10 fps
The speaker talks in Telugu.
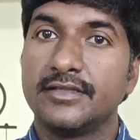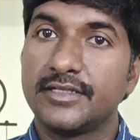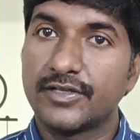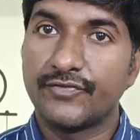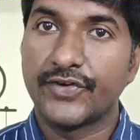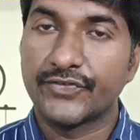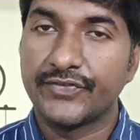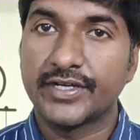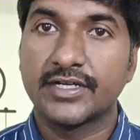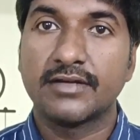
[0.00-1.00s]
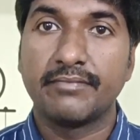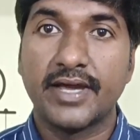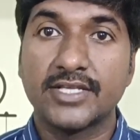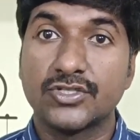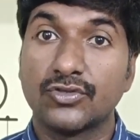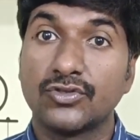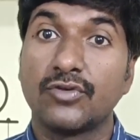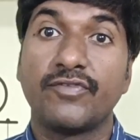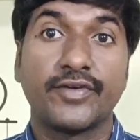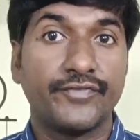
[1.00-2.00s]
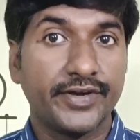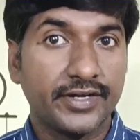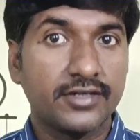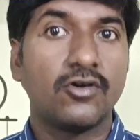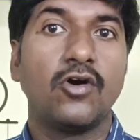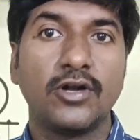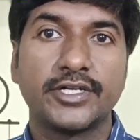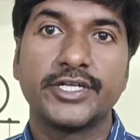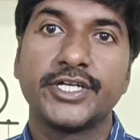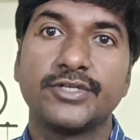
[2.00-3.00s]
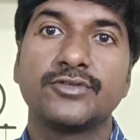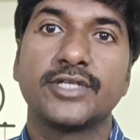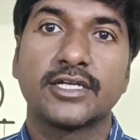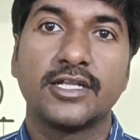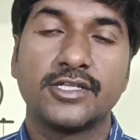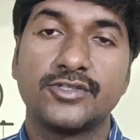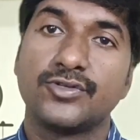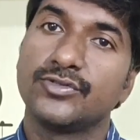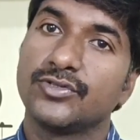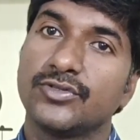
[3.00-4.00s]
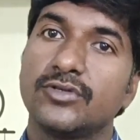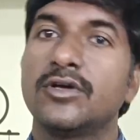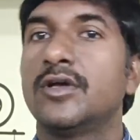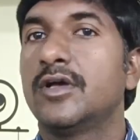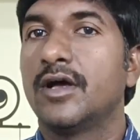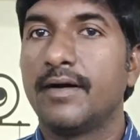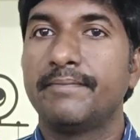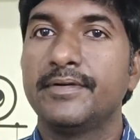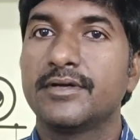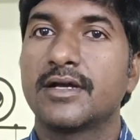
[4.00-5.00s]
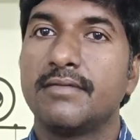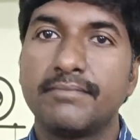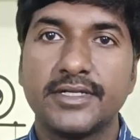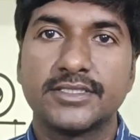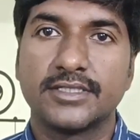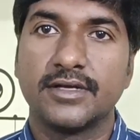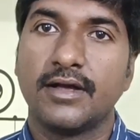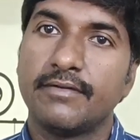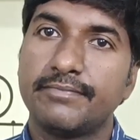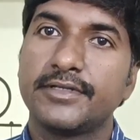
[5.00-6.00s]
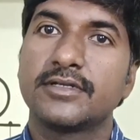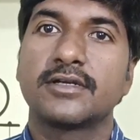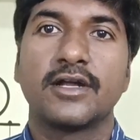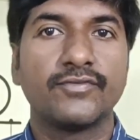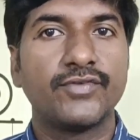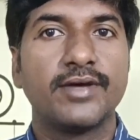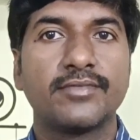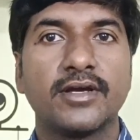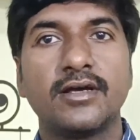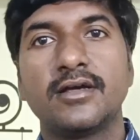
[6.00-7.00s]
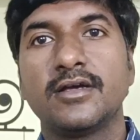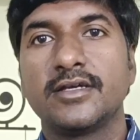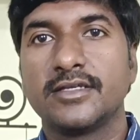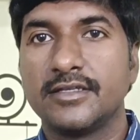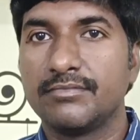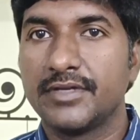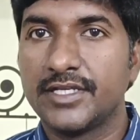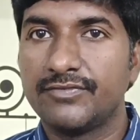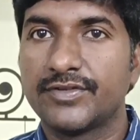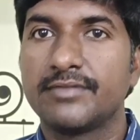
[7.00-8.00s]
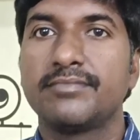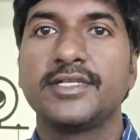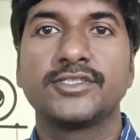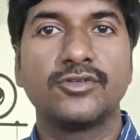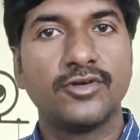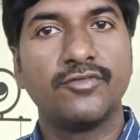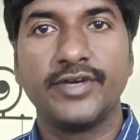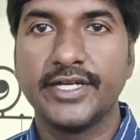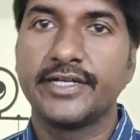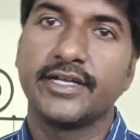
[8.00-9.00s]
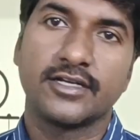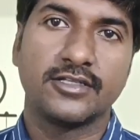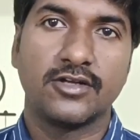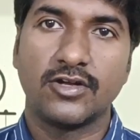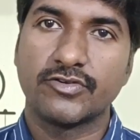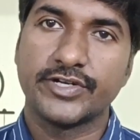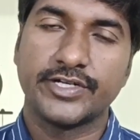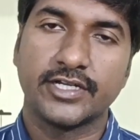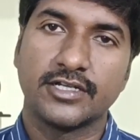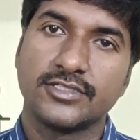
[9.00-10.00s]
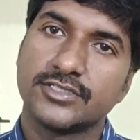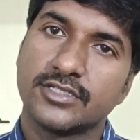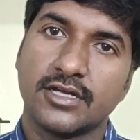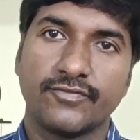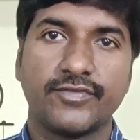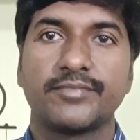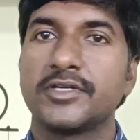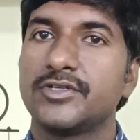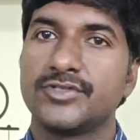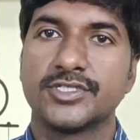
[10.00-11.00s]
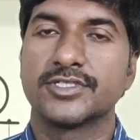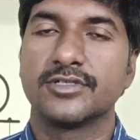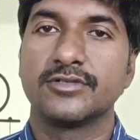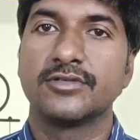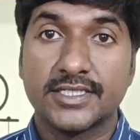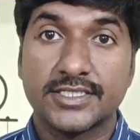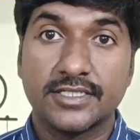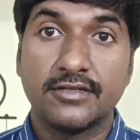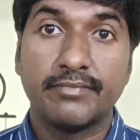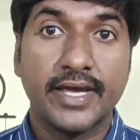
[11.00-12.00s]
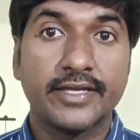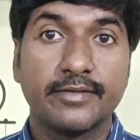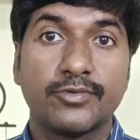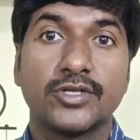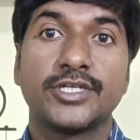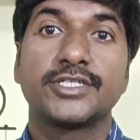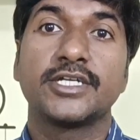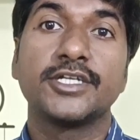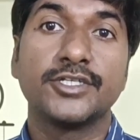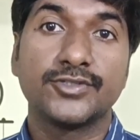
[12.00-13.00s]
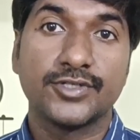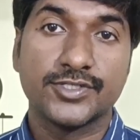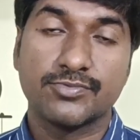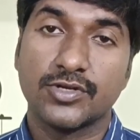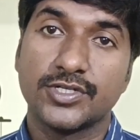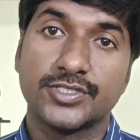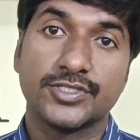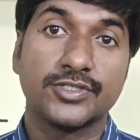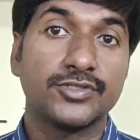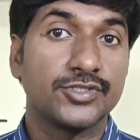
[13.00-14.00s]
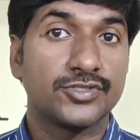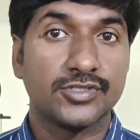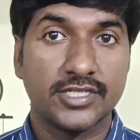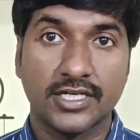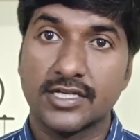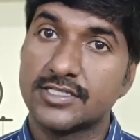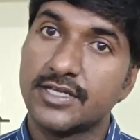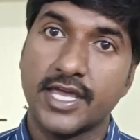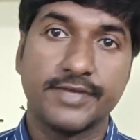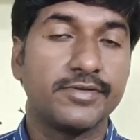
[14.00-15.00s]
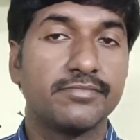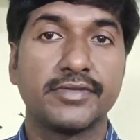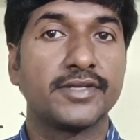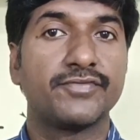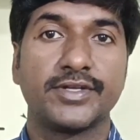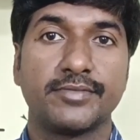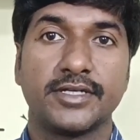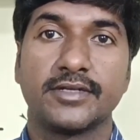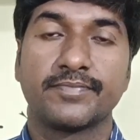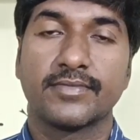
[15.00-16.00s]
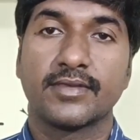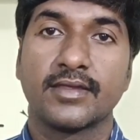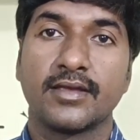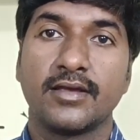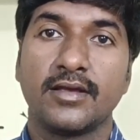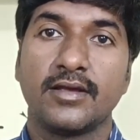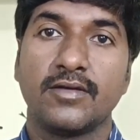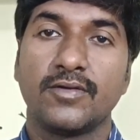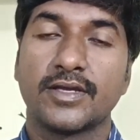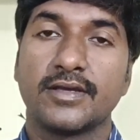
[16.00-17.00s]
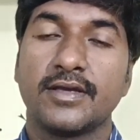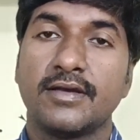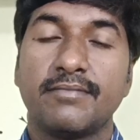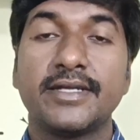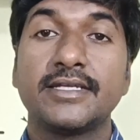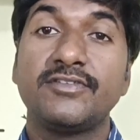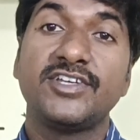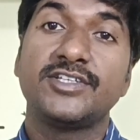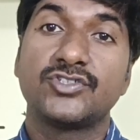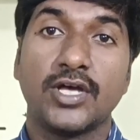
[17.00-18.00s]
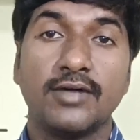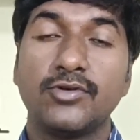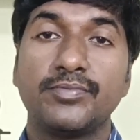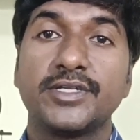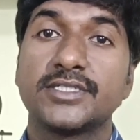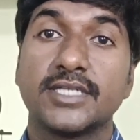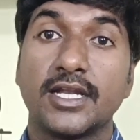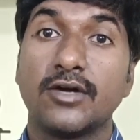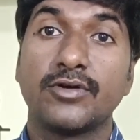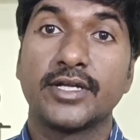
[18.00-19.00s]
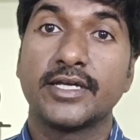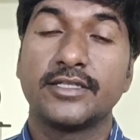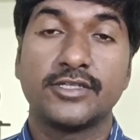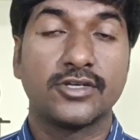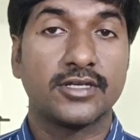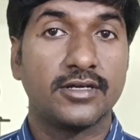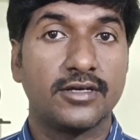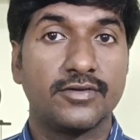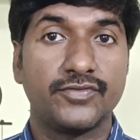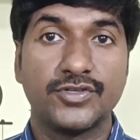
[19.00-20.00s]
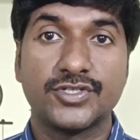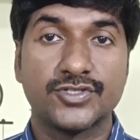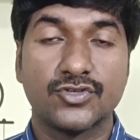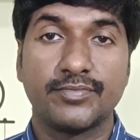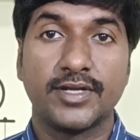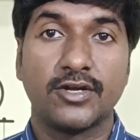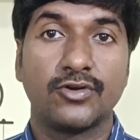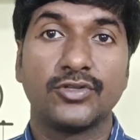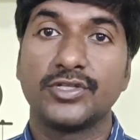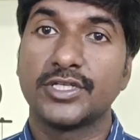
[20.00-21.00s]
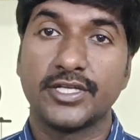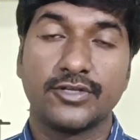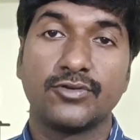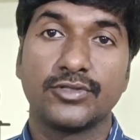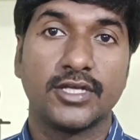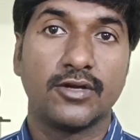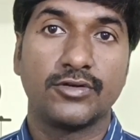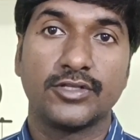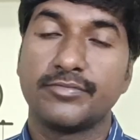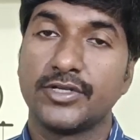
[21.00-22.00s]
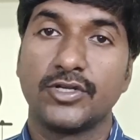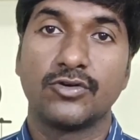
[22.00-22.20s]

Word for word: దీనికి పర్ఫెక్ట్గా మ్యాచ్ అవుతుందో పర్ఫెక్ట్ ఆల్టర్నేటివ్ టెక్నాలజీ దొరుకుతుందో అప్పుడు కంపెనీస్ అప్పుడు కన్ఫామ్గా ఈ మెయిన్ ఫ్రేమ్ ప్లేస్లో వేరే టెక్నాలజీ ఆల్టర్నేట్ టెక్నాలజీస్ కన్ఫామ్గా యూజ్ చేస్తారు స్టిల్ బ్యాంకింగ్ ప్రాజెక్ట్స్ అండ్ ఇన్సూరెన్స్ ప్రాజెక్ట్స్ యూజ్ చేస్తున్న టెక్నాలజీ ఐబిఎం మెయిన్ ఫ్రేమ్ అండి ఓకే మరి ఇవి జాబ్ ఓపెనింగ్స్ ఎలా ఉంటాయి దీని యొక్క ఫీచర్ స్కోప్ ఎలా ఉంటుంది కెరీర్ గ్రోత్ ఎలా ఉంటుందో మీకు